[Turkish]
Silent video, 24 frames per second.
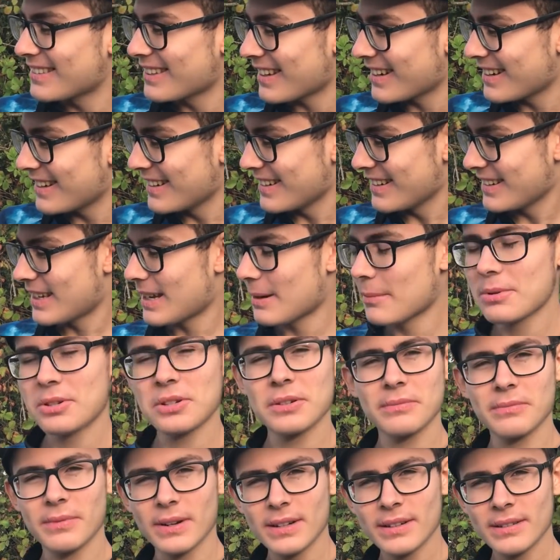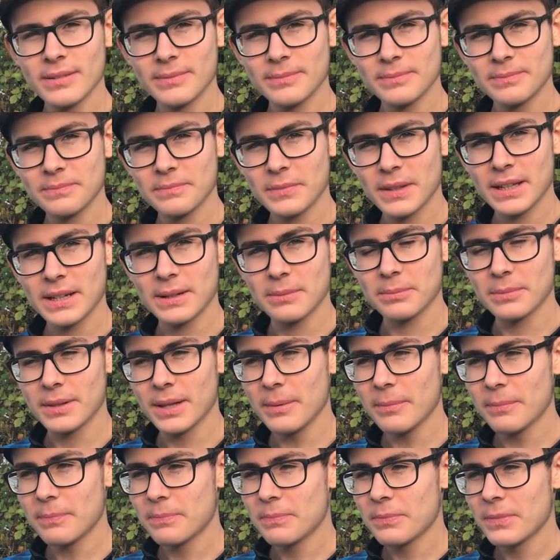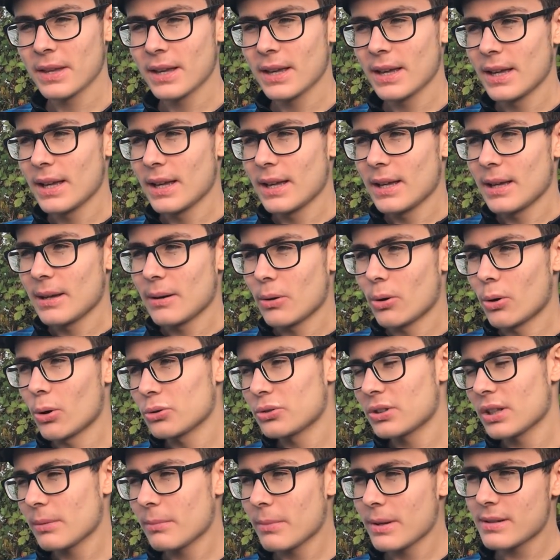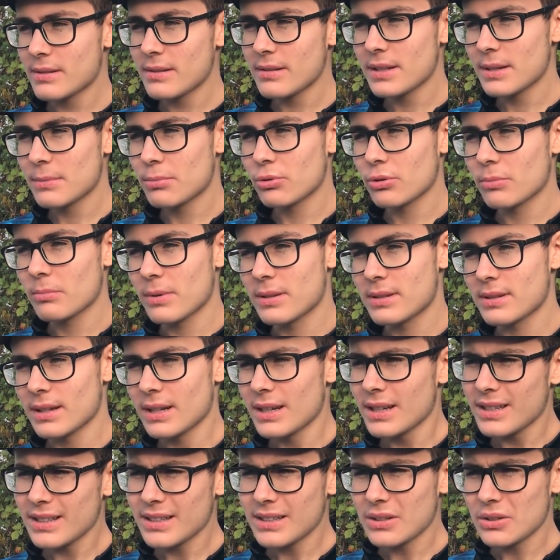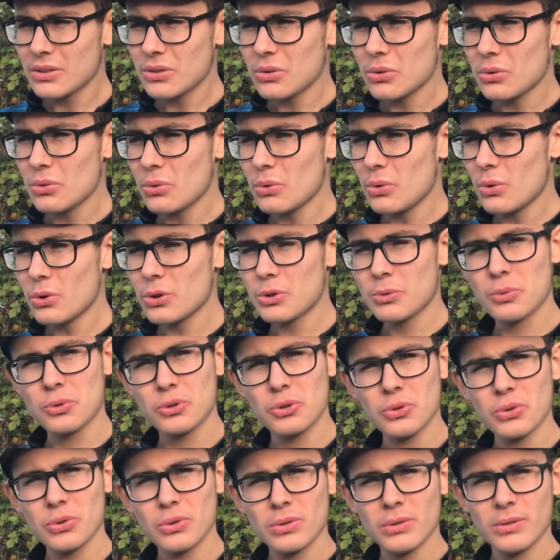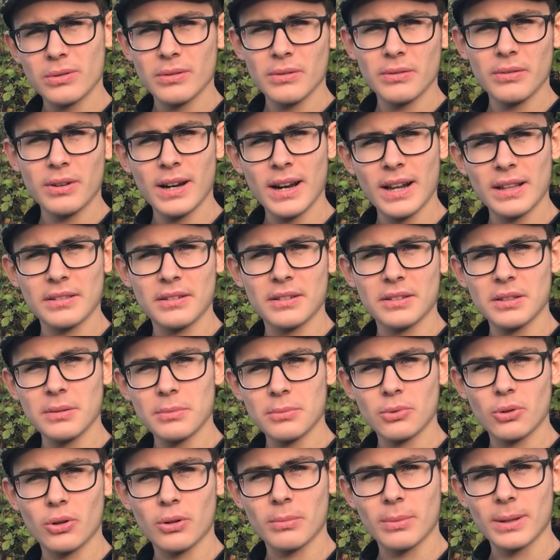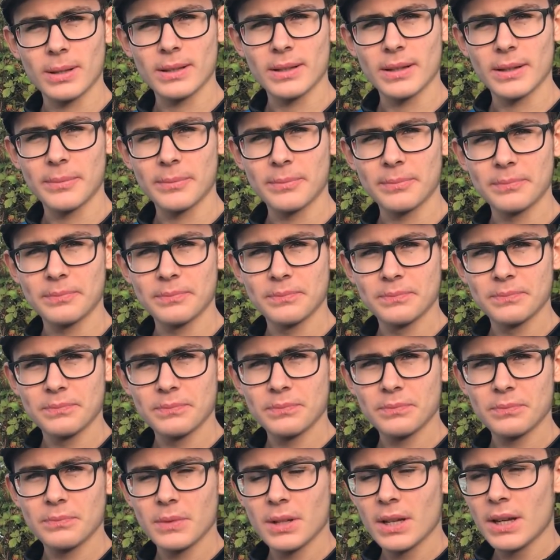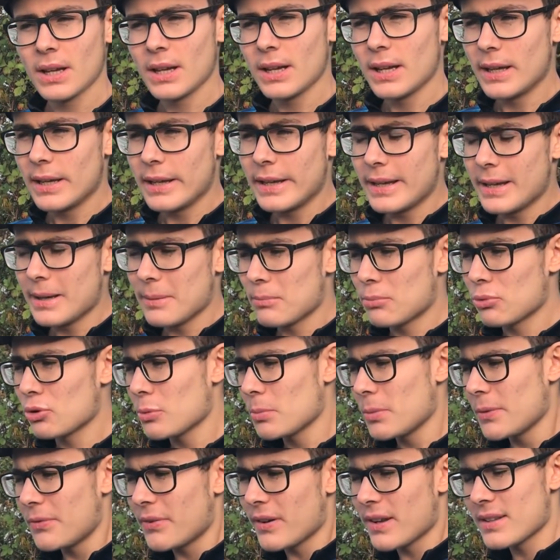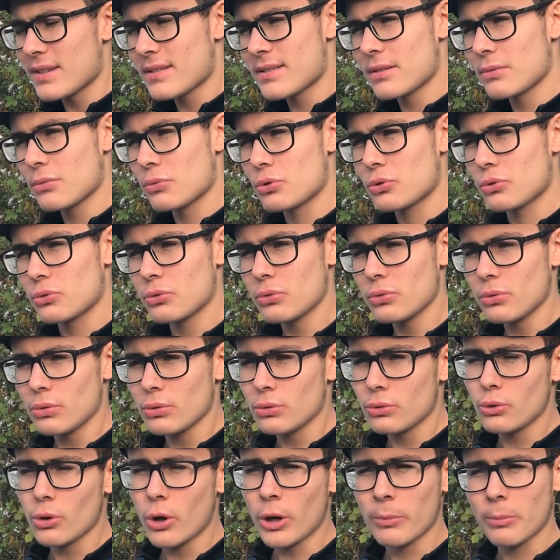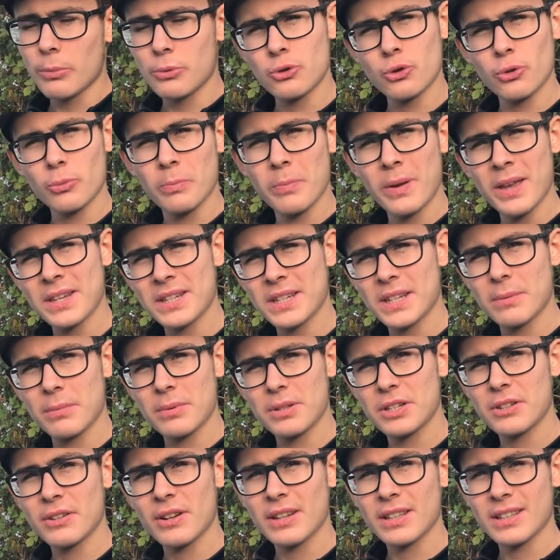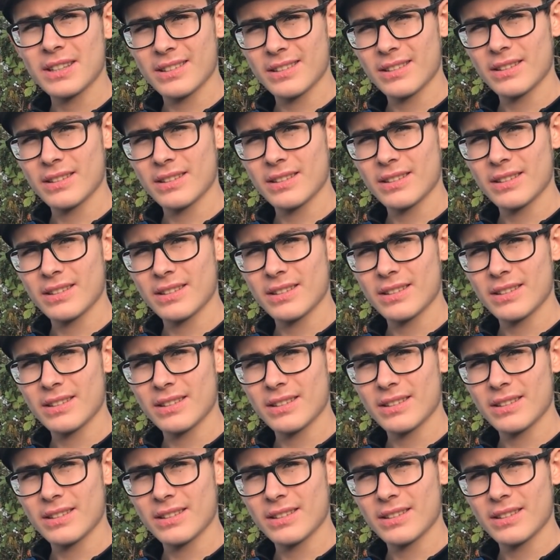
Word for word: atarlı kamışım var evet. elimde. Ortalamasıdır bunun mesela? 3,5 falandır değil mi normalde? Doğru. Bunun bir fazlasını düşünün. 4,5-5 gibi